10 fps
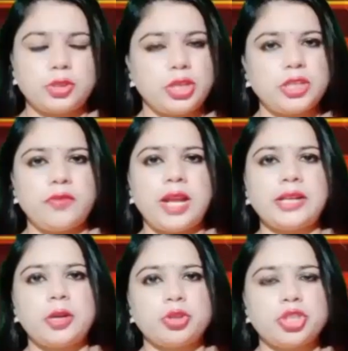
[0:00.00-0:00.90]
तो ये थी फिलहाल
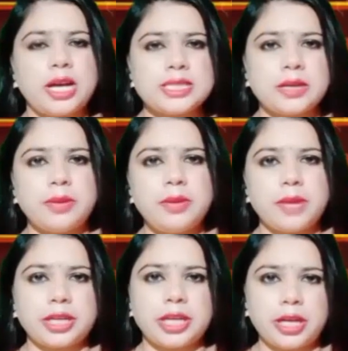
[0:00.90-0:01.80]
की कुछ खास खबरें
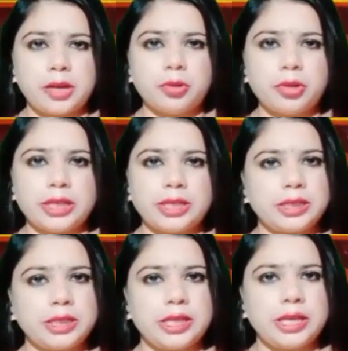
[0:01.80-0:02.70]
बाकी की खबरों के लिए
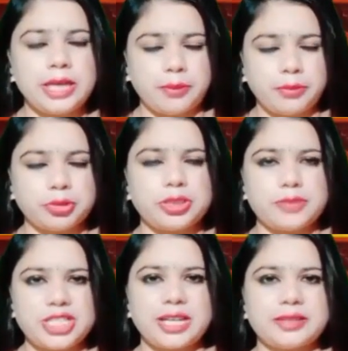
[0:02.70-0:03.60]
देखते रहिए ज्ञान न्यूज
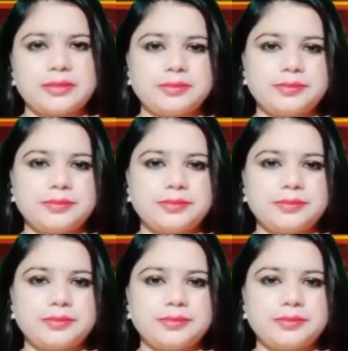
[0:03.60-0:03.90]
नमस्कार